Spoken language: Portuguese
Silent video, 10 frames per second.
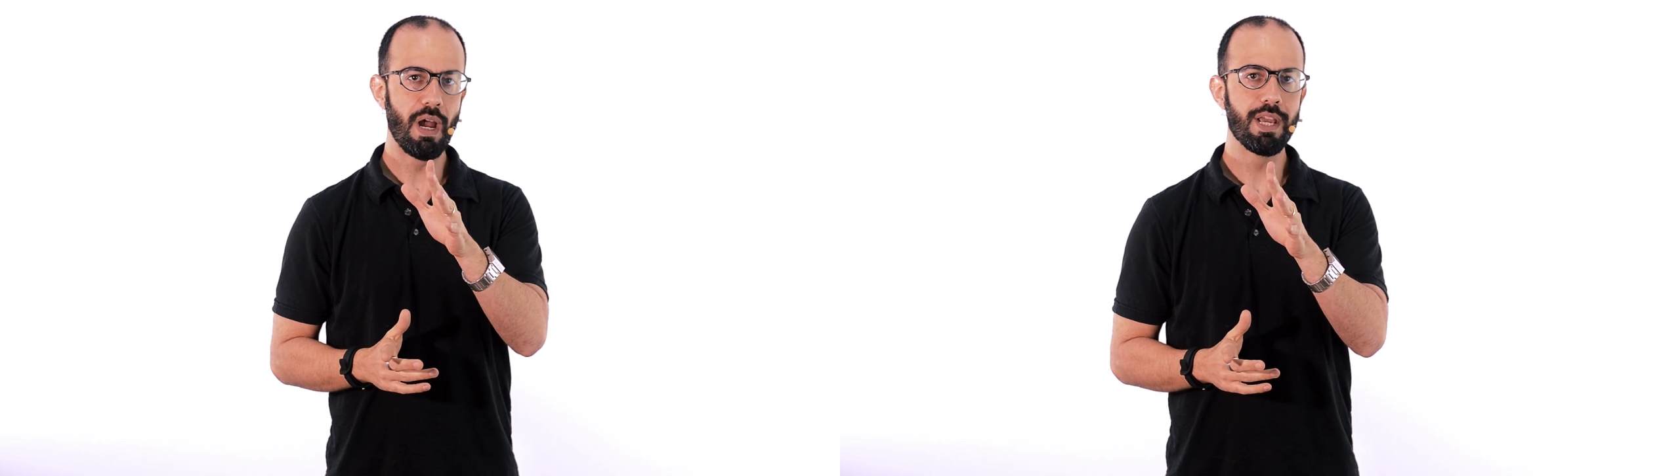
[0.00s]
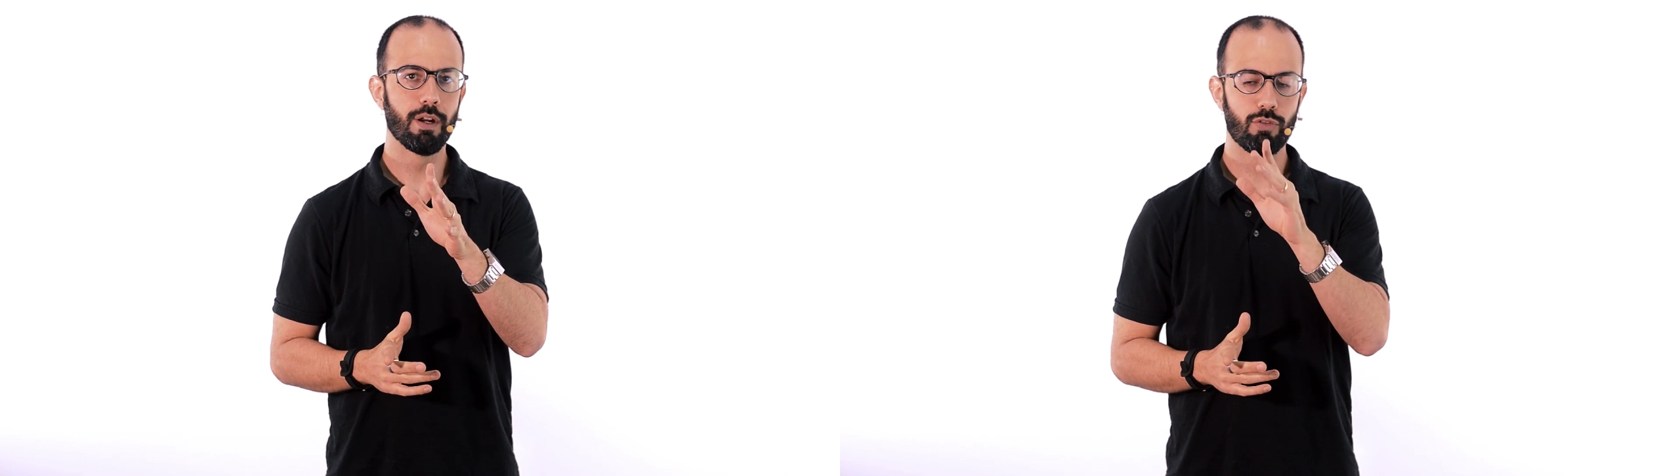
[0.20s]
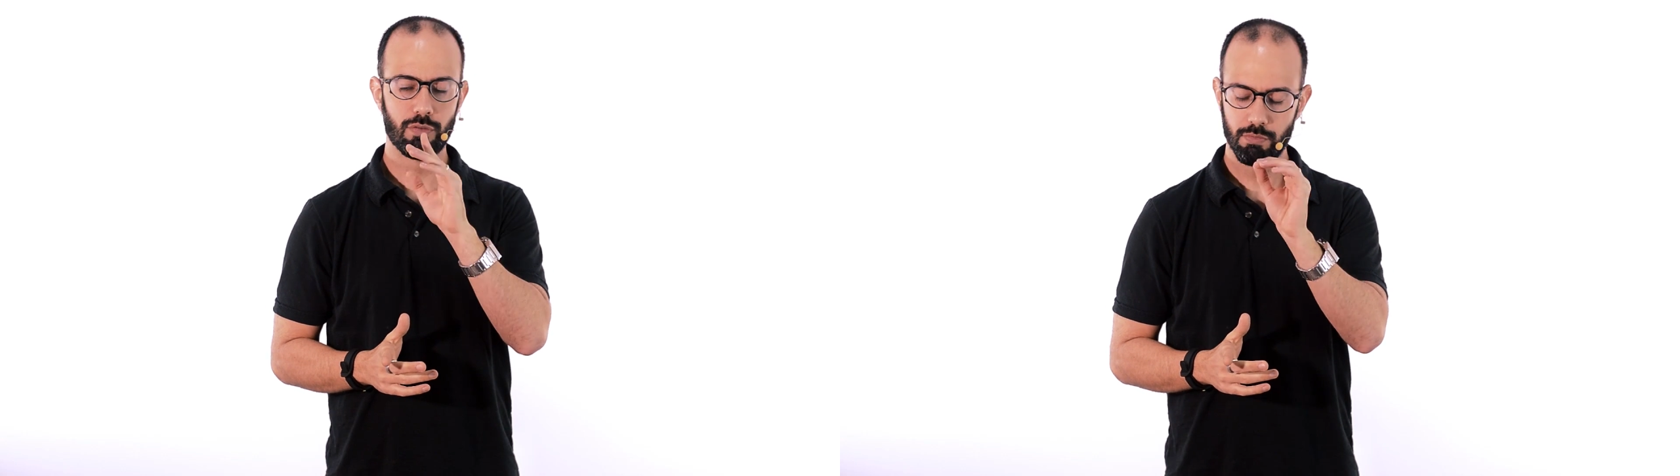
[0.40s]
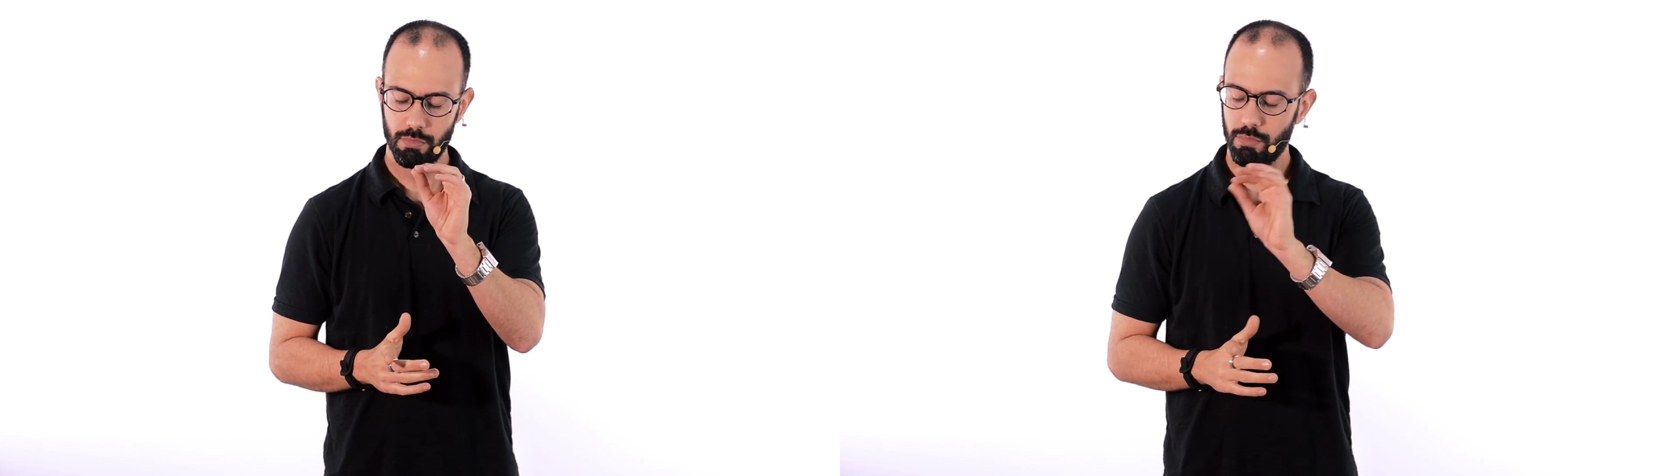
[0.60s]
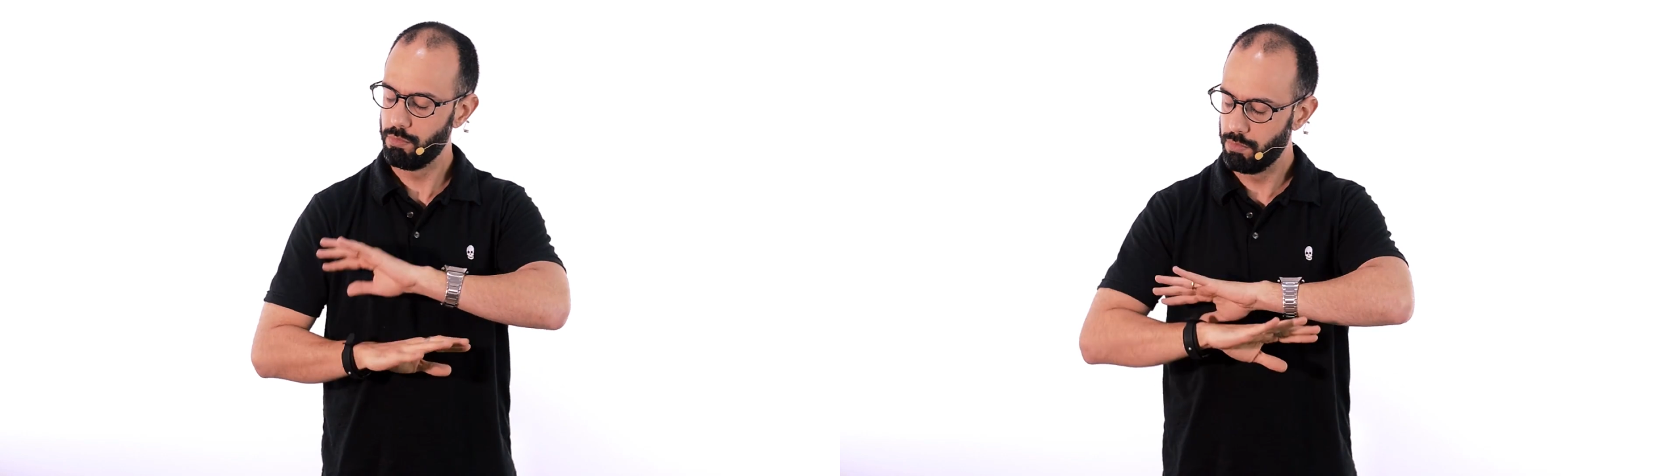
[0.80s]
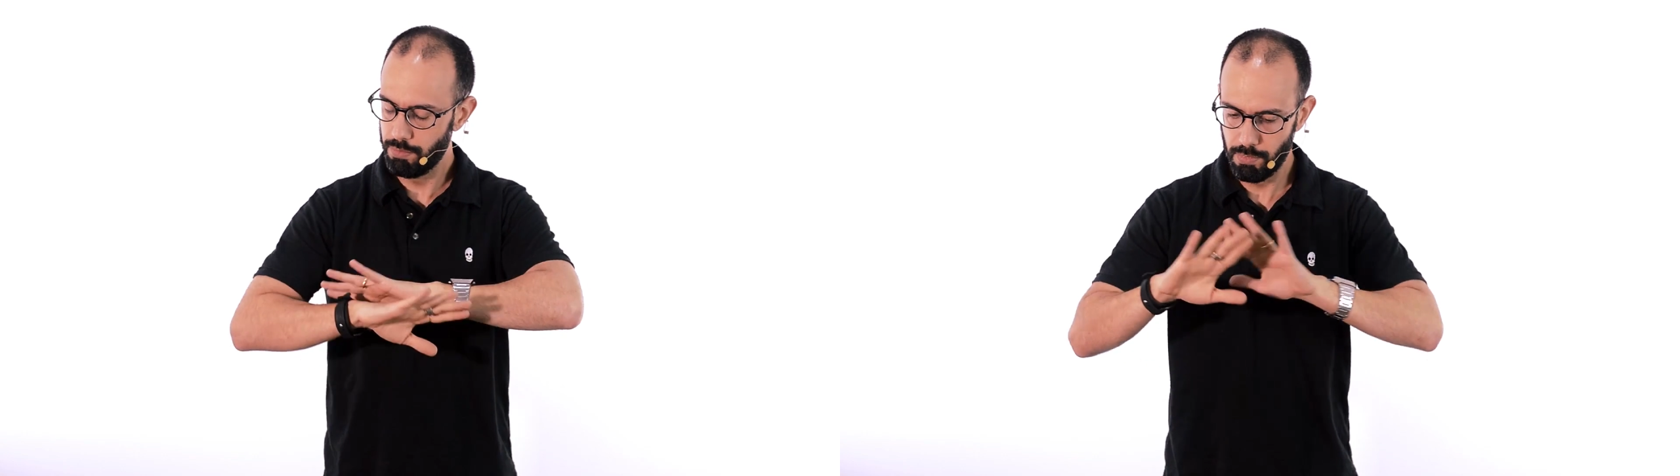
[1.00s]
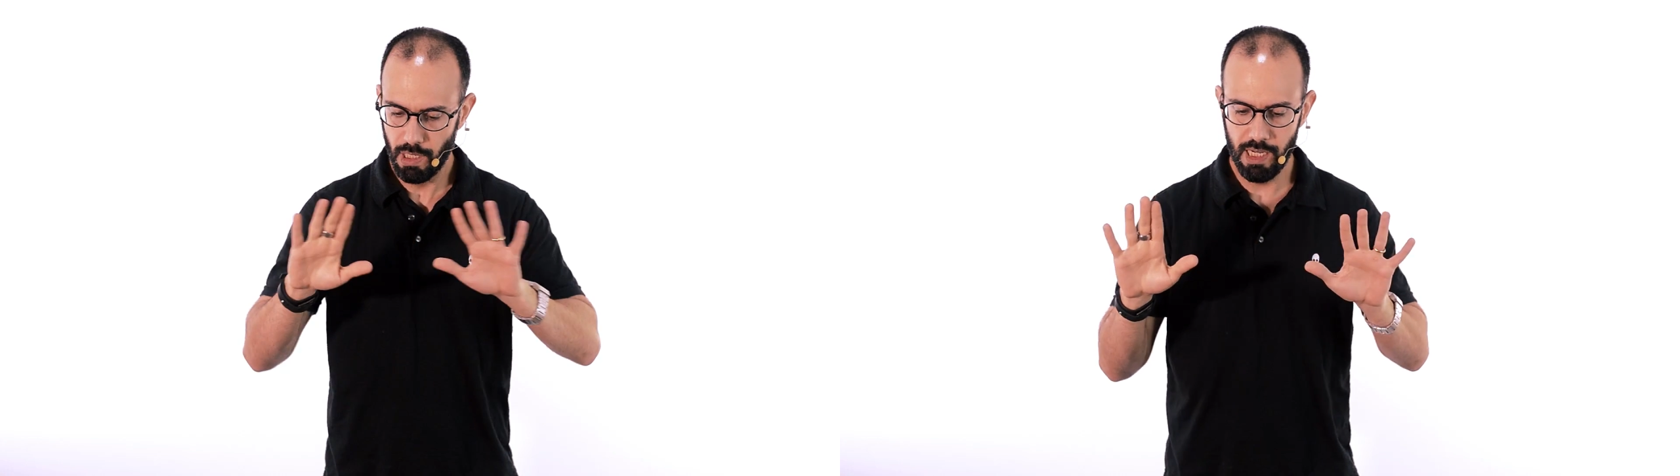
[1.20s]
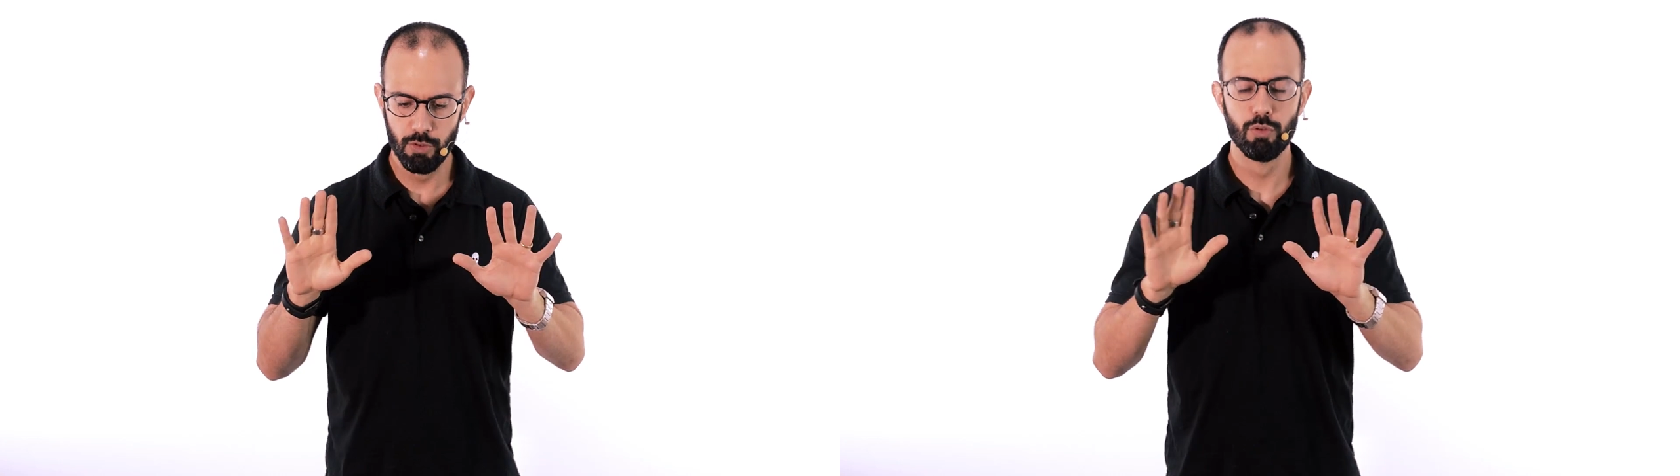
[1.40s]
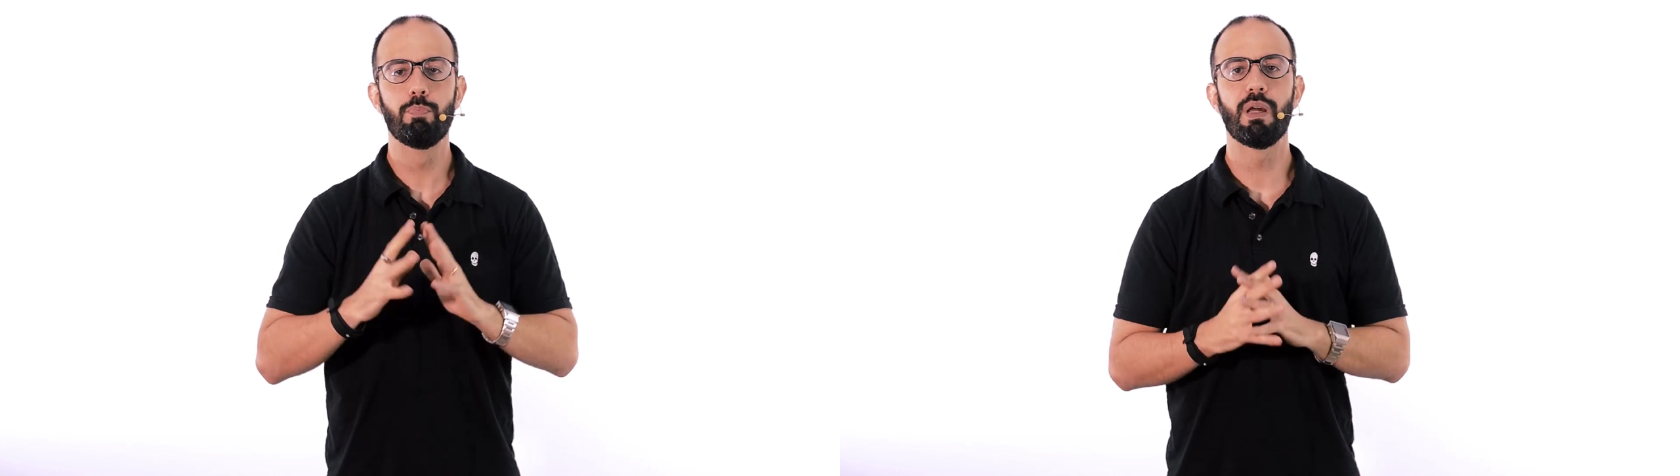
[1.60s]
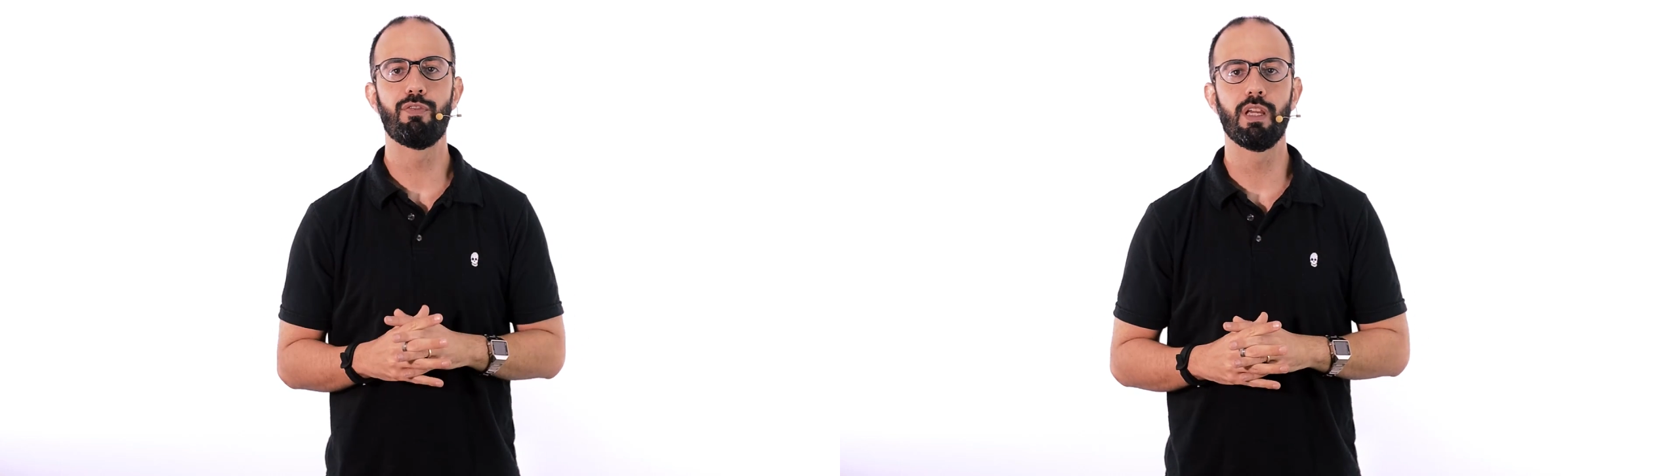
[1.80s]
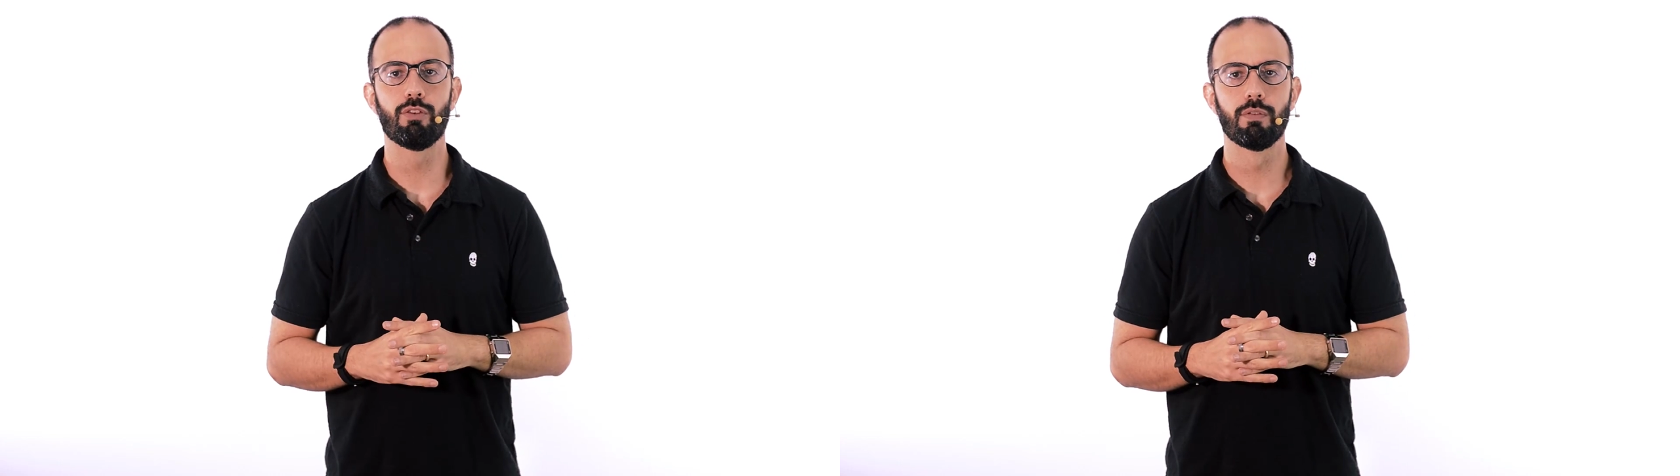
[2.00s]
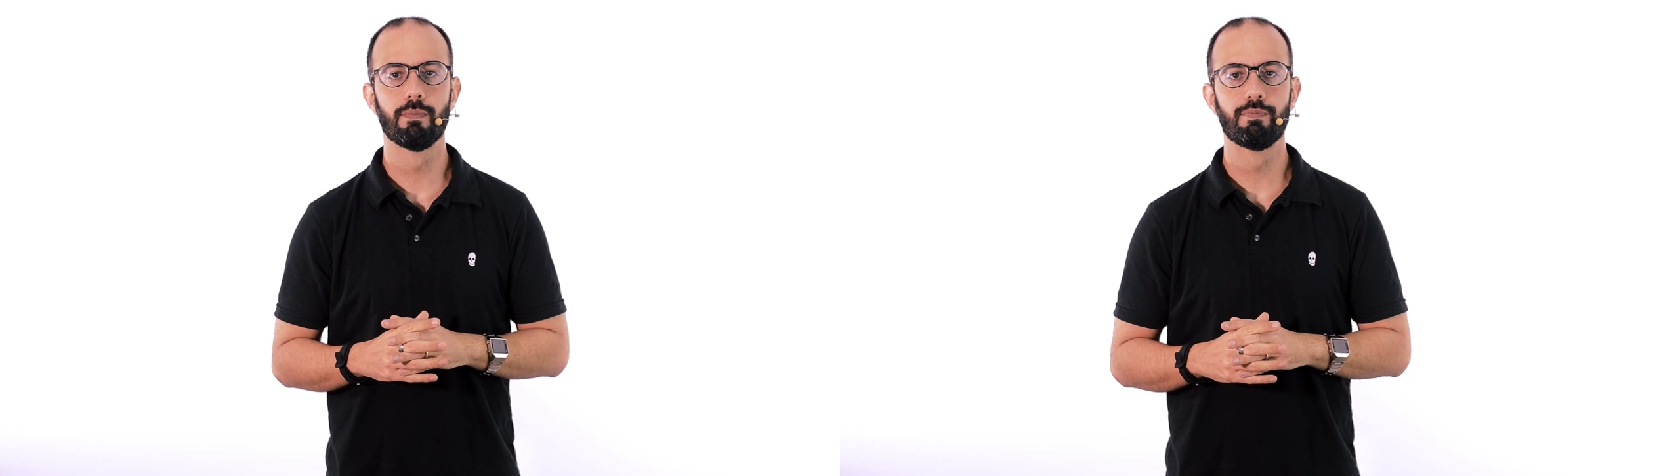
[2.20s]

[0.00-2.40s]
baianos. Lindo, perfeito.